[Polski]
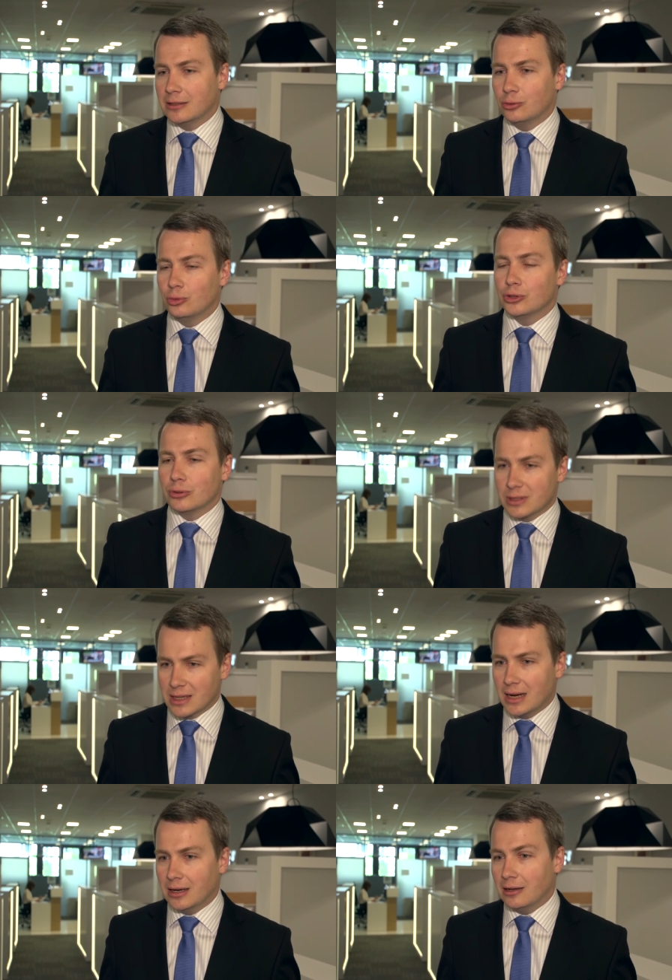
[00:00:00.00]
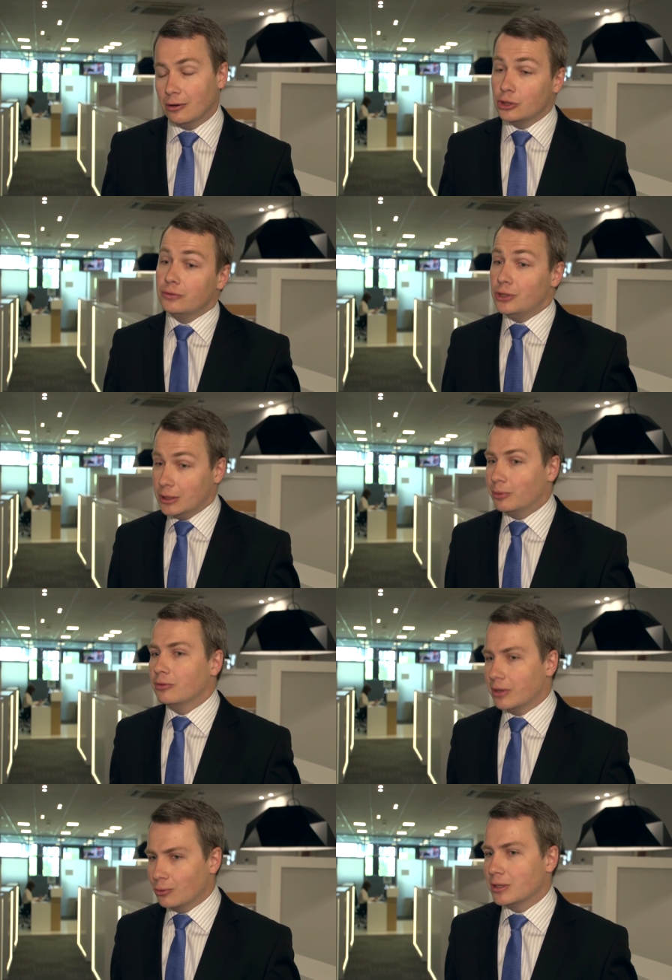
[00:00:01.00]
dużą skalę, oczywiście
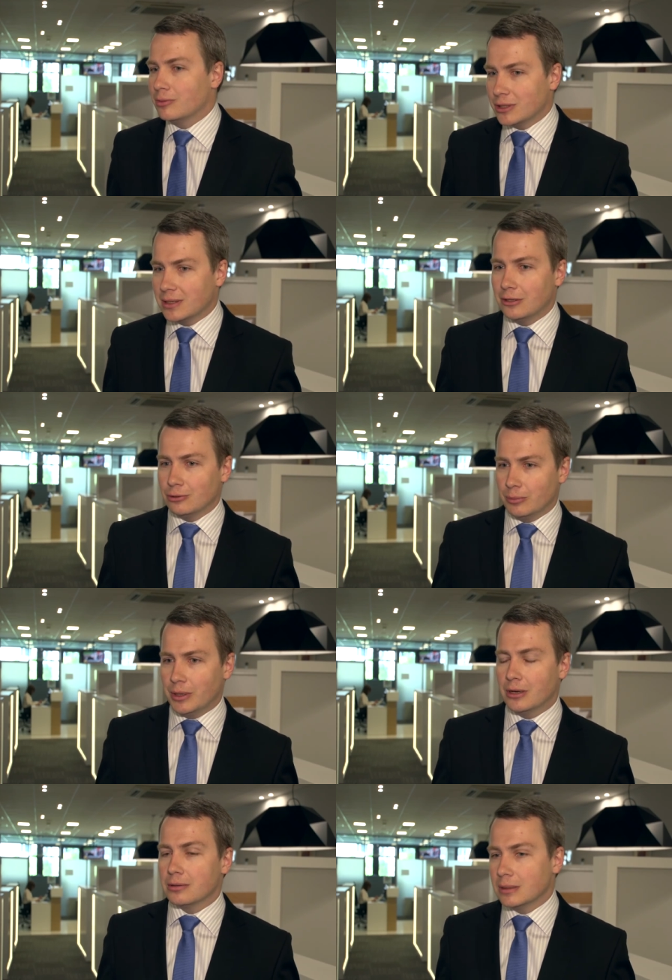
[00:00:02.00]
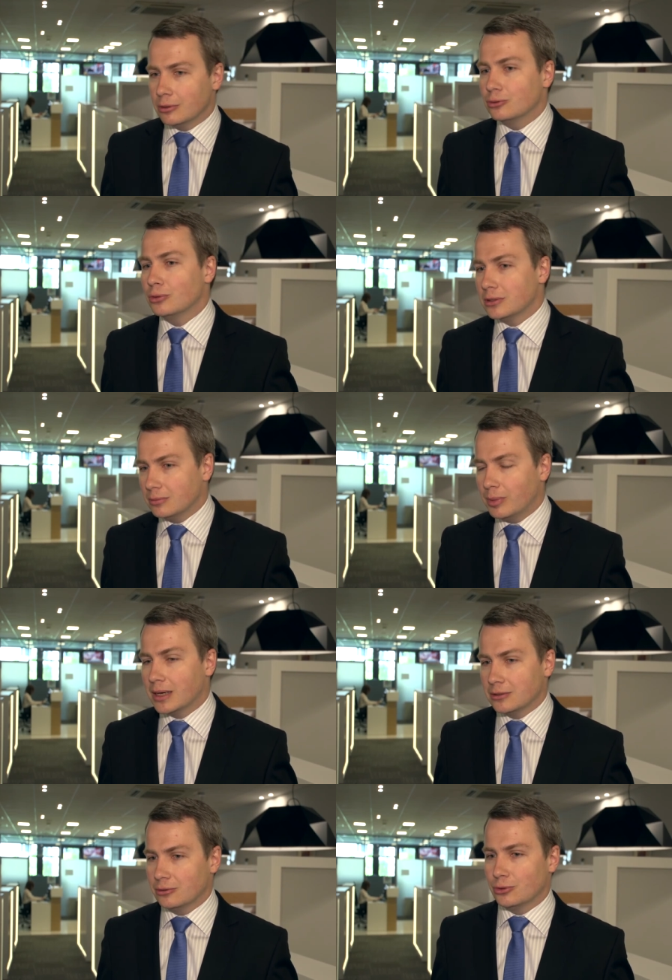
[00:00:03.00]
pod warunkiem, że znajdą się pieniądze, bo tu jest
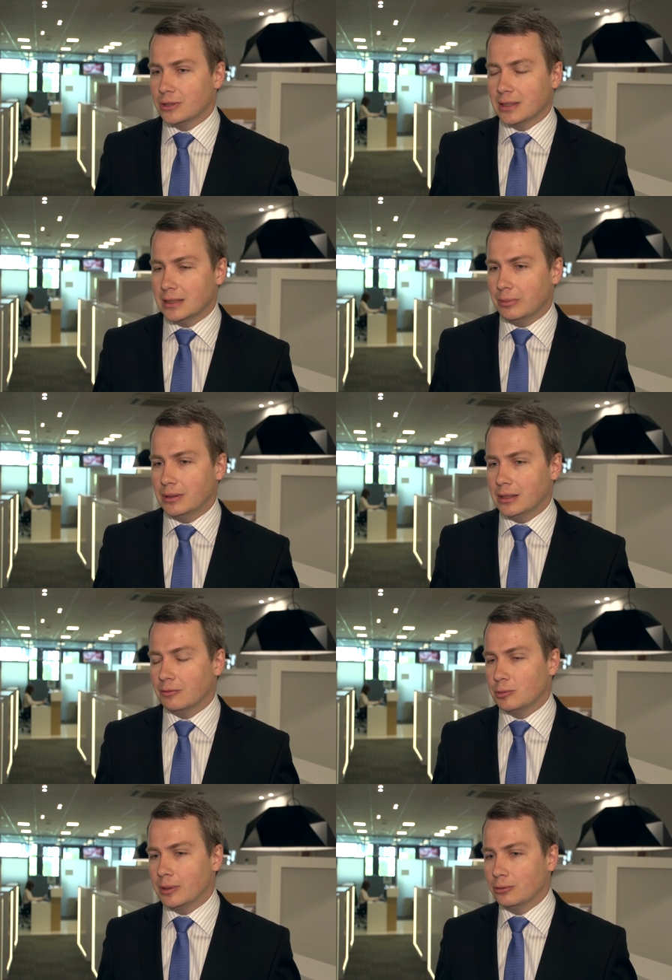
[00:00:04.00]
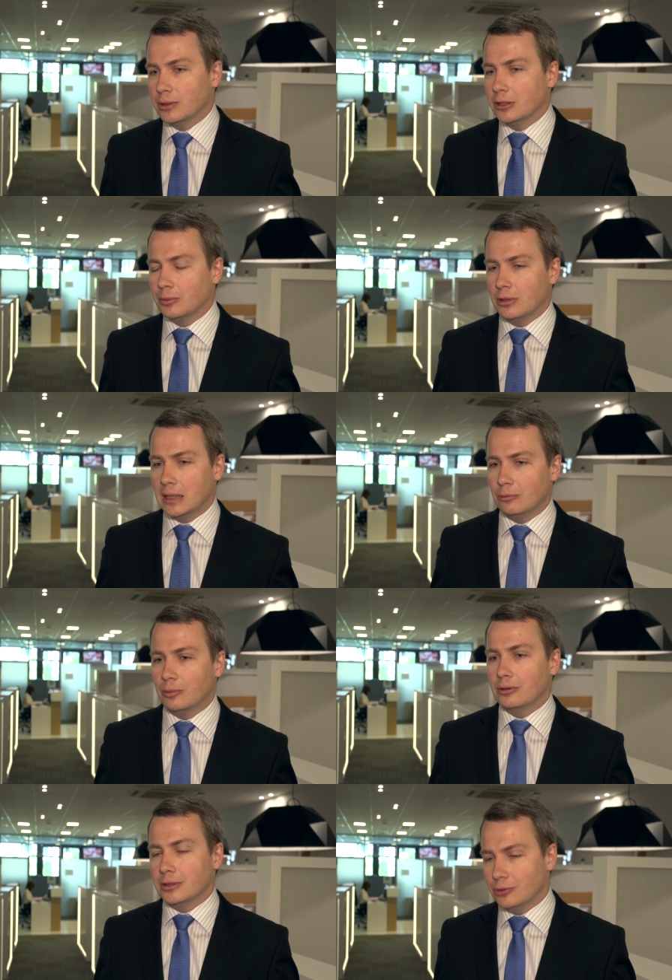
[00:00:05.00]
bardzo duży znak zapytania w przypadku tego programu,
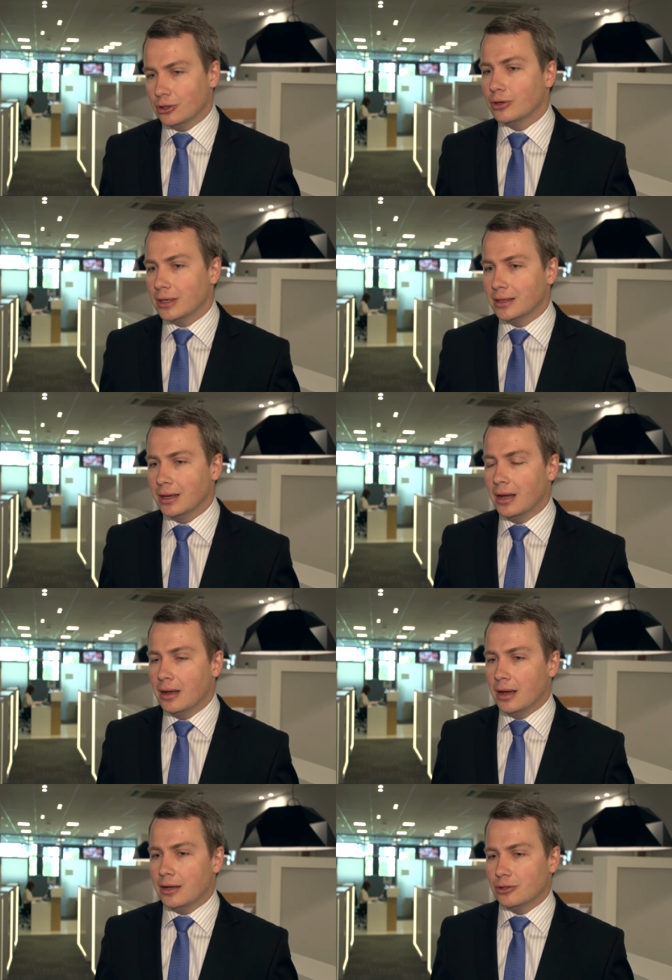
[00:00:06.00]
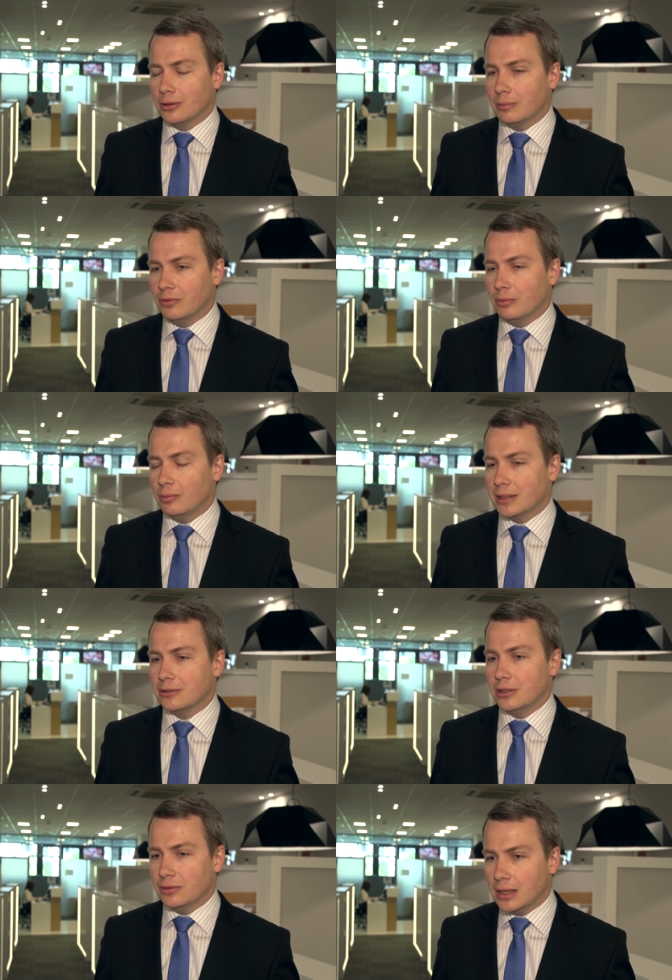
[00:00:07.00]
bo o tym ciągle, e, ciągle wiemy
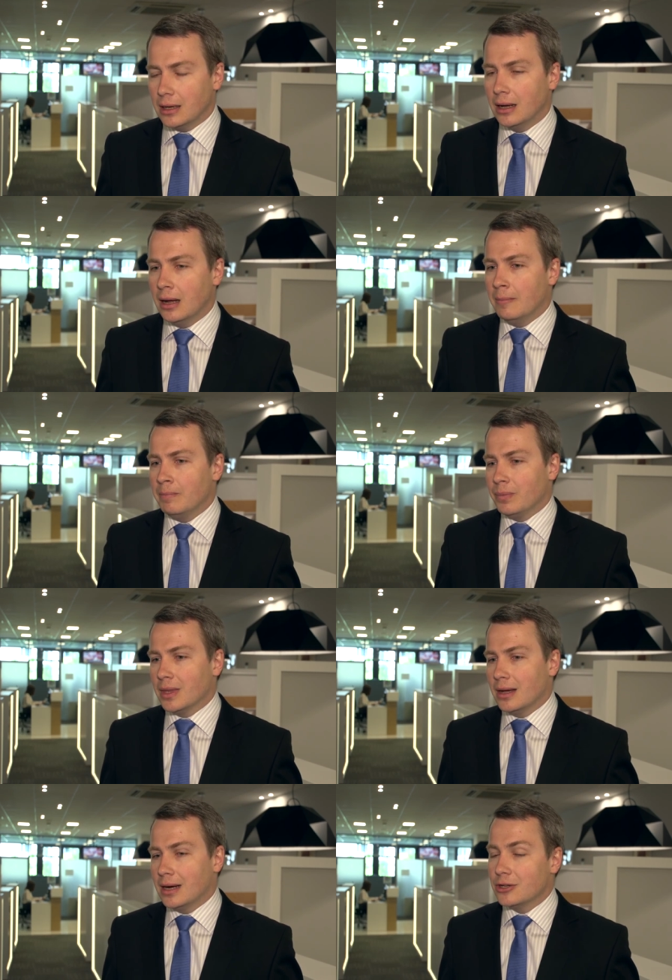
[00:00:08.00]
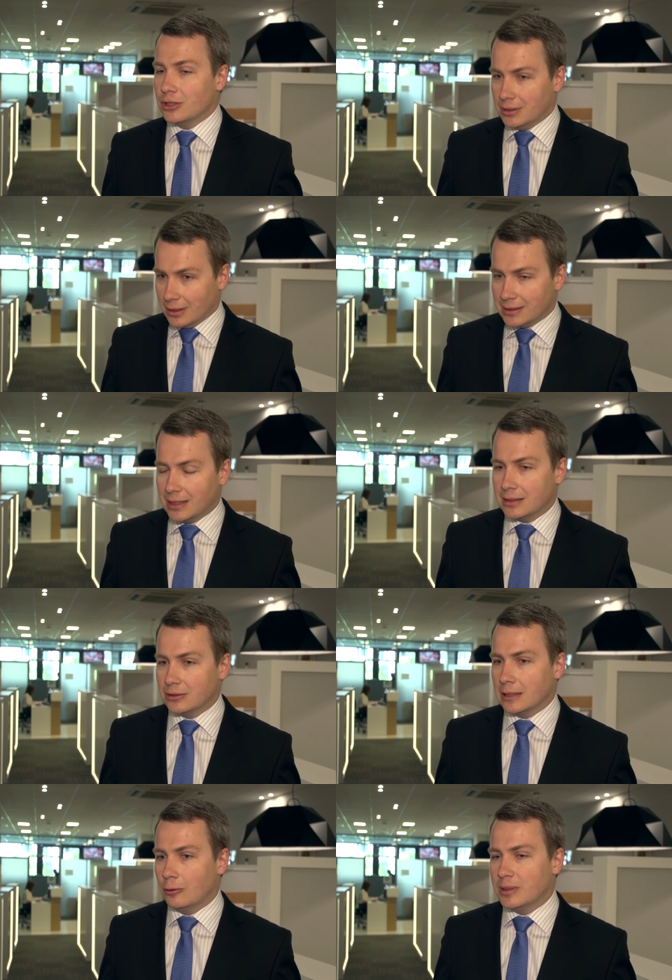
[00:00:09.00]
bardzo niewiele, mm, ale jeżeli te cele
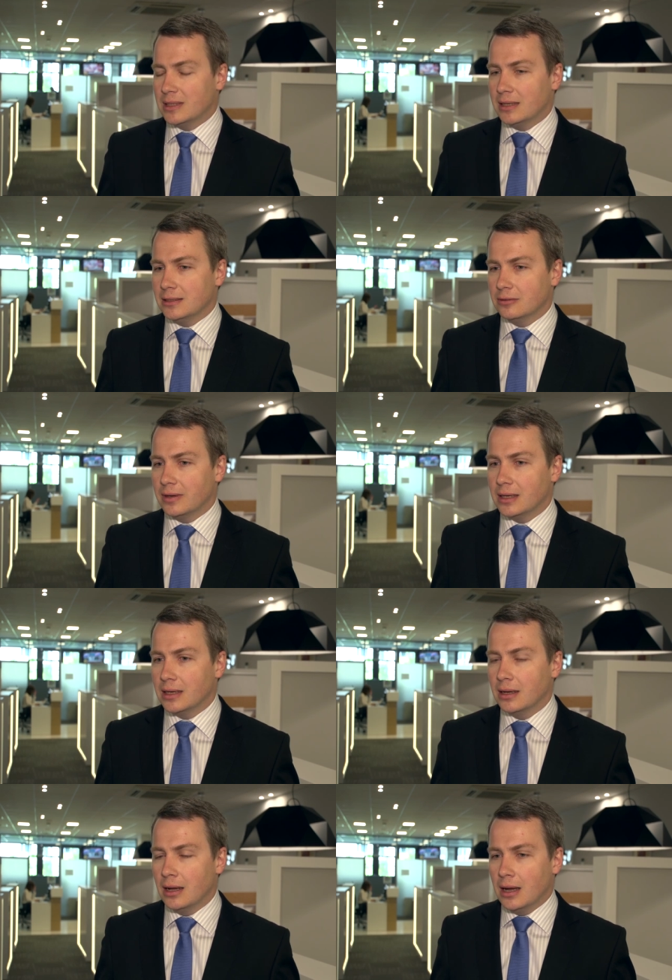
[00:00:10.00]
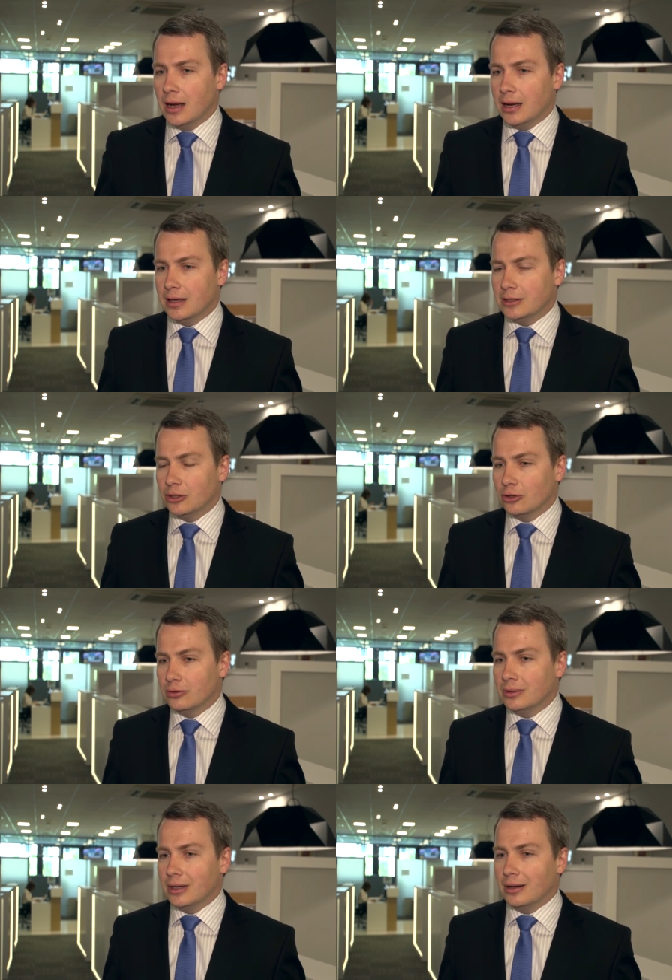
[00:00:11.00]
zostałyby zrealizowane, e, to